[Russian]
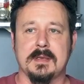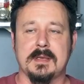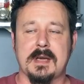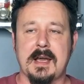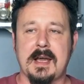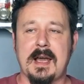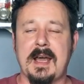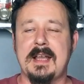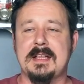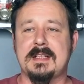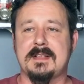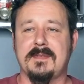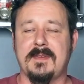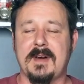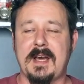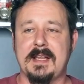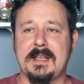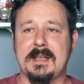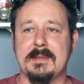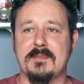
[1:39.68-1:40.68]
Какая
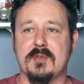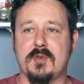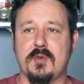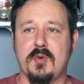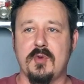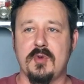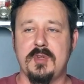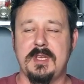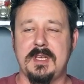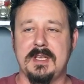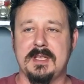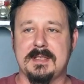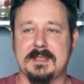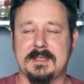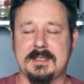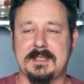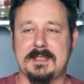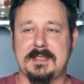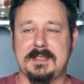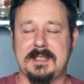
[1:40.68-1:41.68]
тварь там гудит
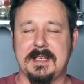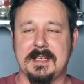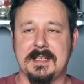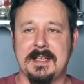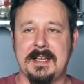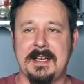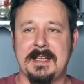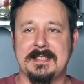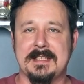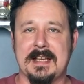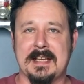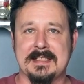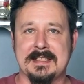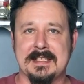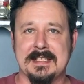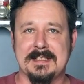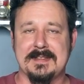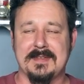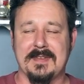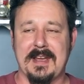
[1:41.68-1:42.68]

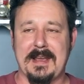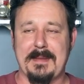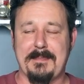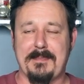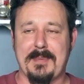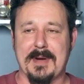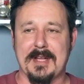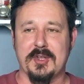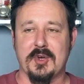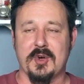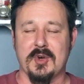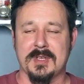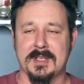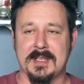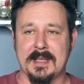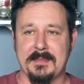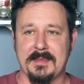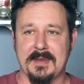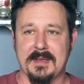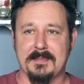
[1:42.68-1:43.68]
сигнализацией своей под
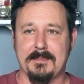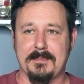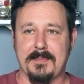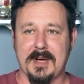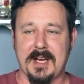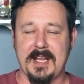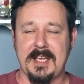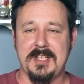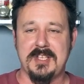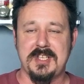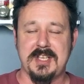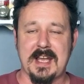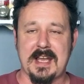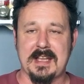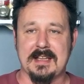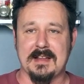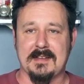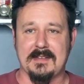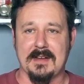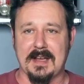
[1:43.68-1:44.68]
окнами?
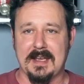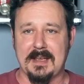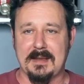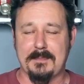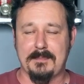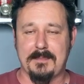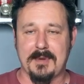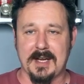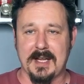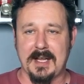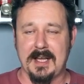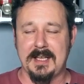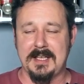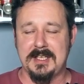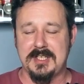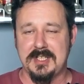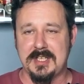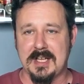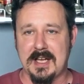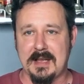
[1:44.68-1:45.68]
Проезжай давай,
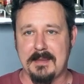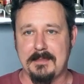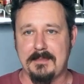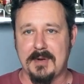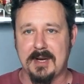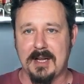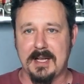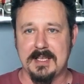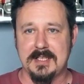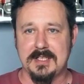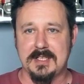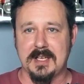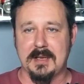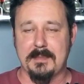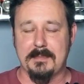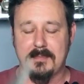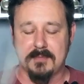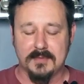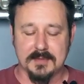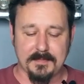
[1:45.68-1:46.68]
проезжай,
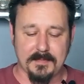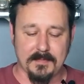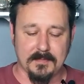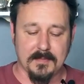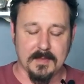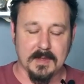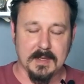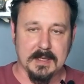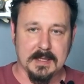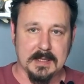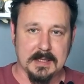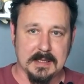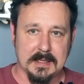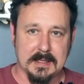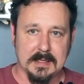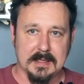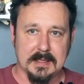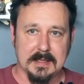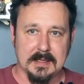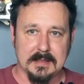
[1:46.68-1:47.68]
проезжай.
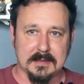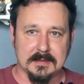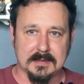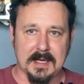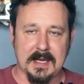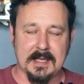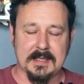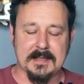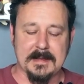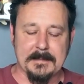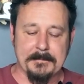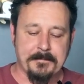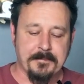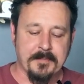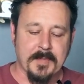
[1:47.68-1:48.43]
Ладно,